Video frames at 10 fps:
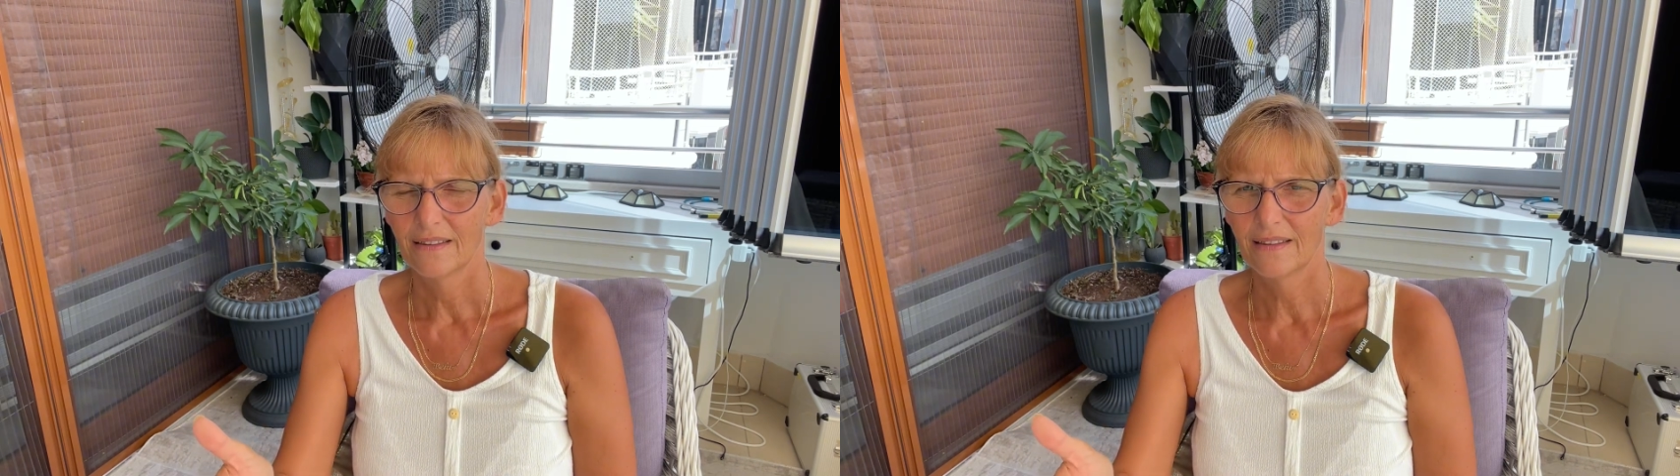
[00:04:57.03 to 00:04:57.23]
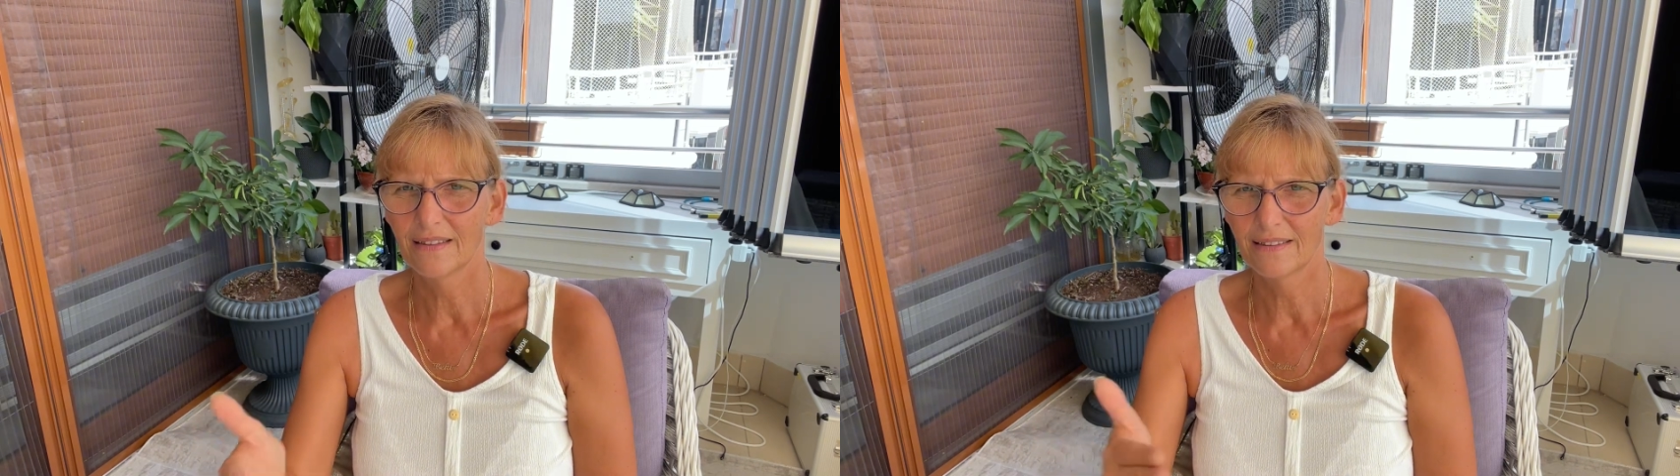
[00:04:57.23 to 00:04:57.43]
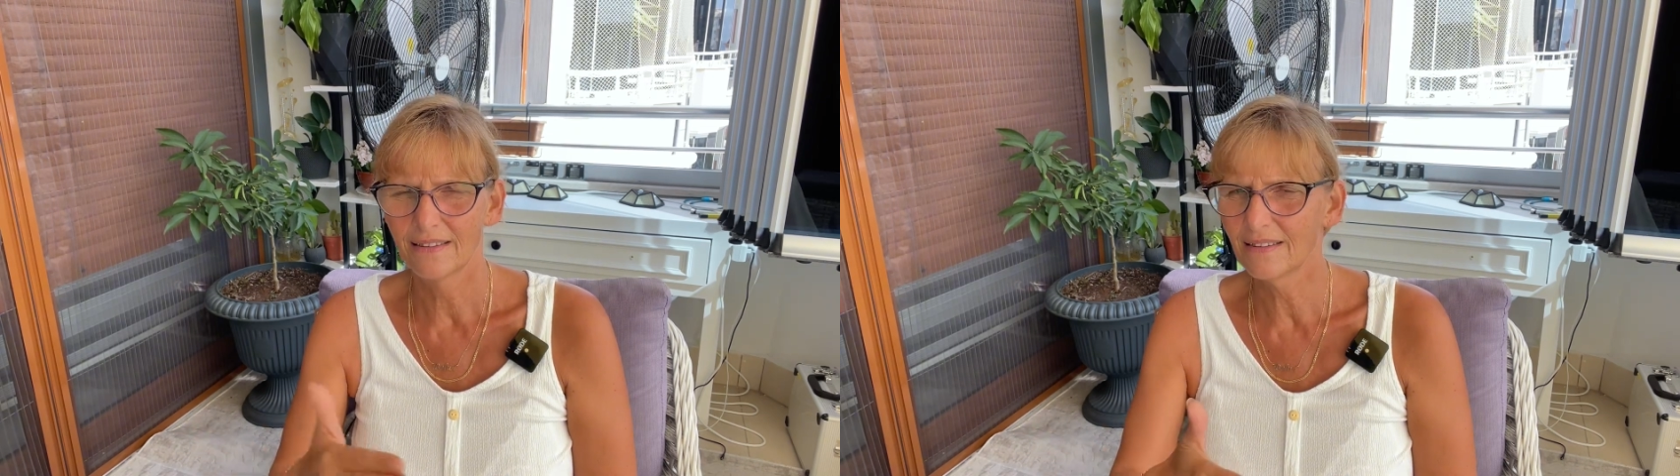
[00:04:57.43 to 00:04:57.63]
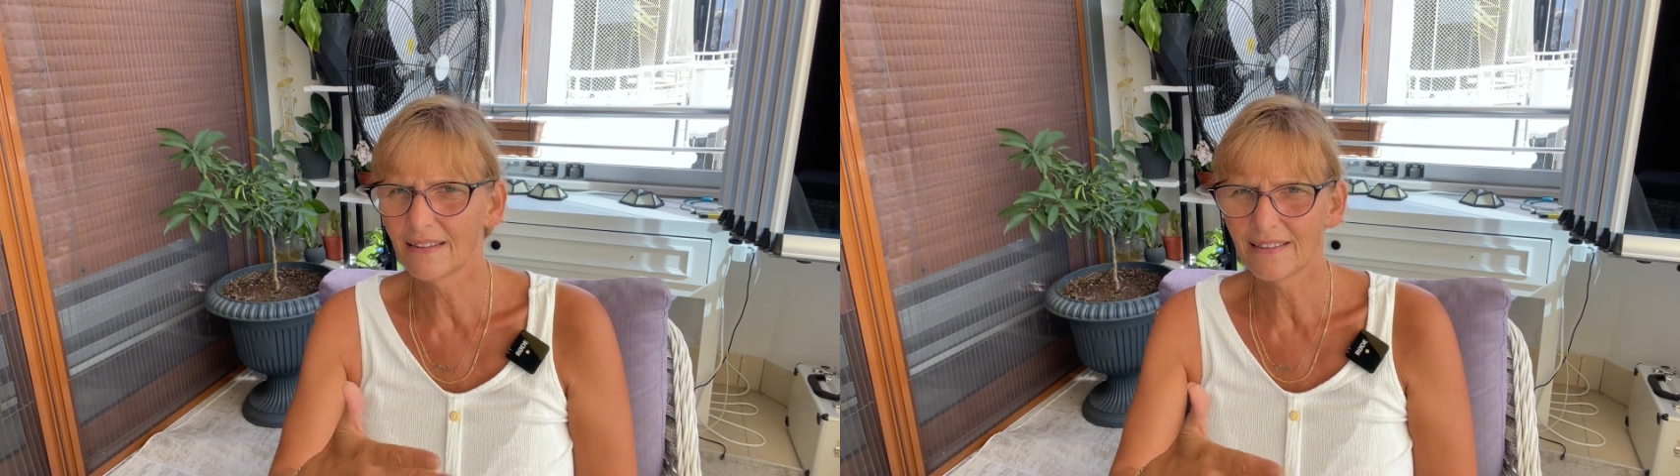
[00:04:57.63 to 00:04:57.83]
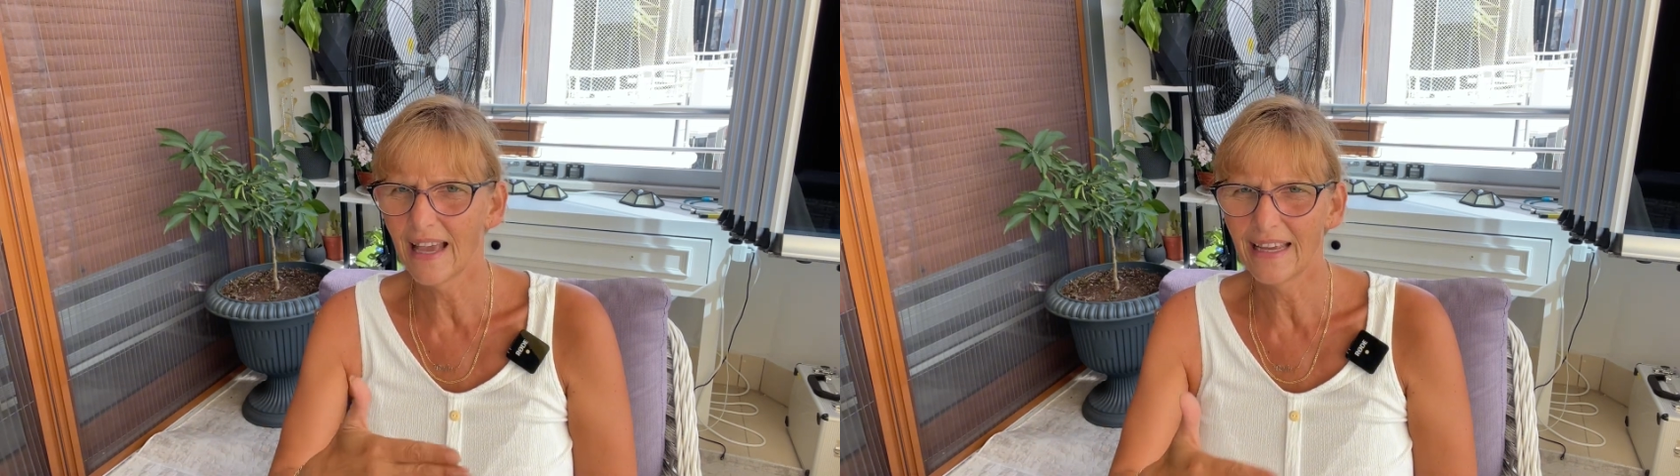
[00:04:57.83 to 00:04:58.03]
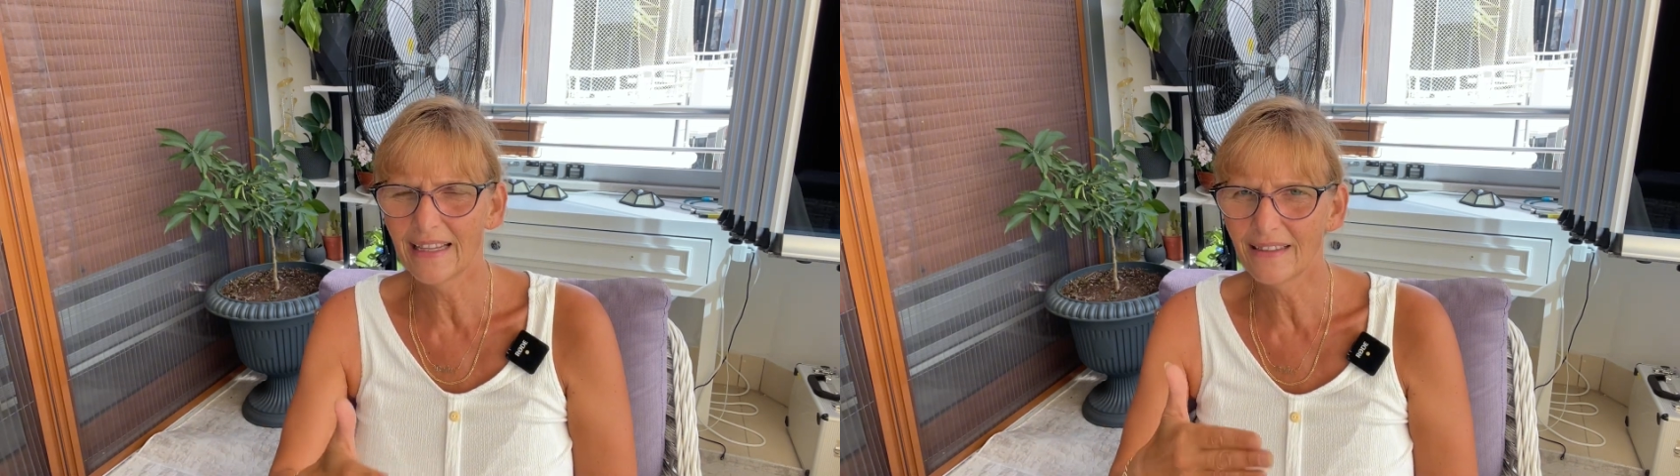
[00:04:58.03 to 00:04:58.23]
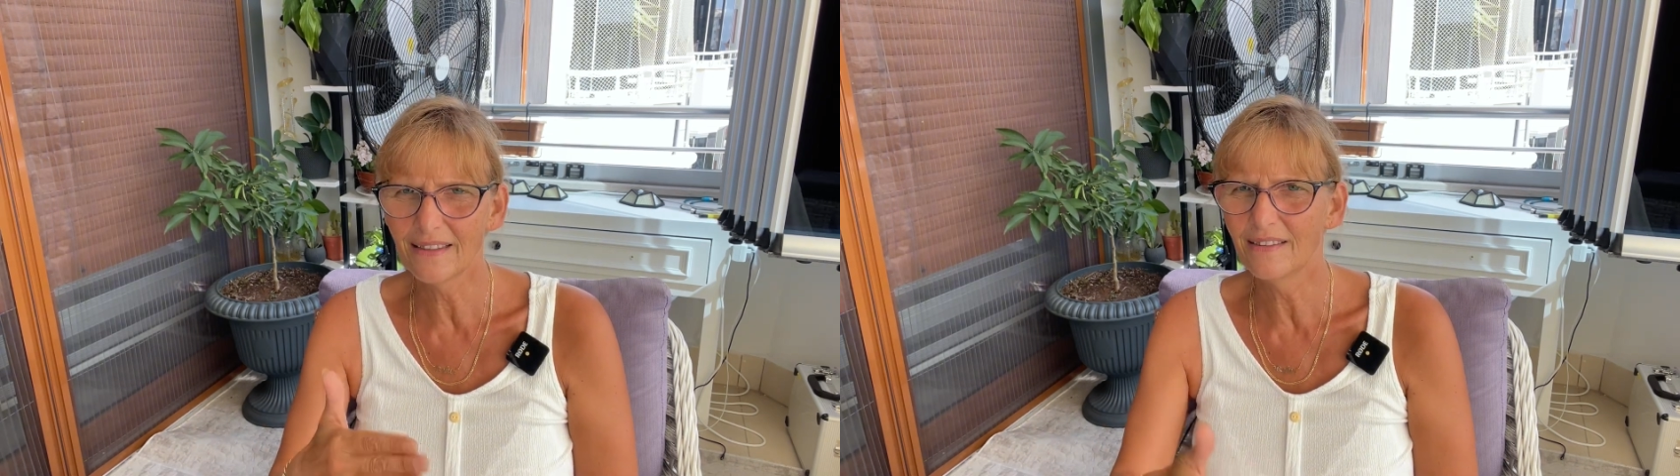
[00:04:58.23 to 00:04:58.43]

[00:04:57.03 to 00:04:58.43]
Das, das Eidat ist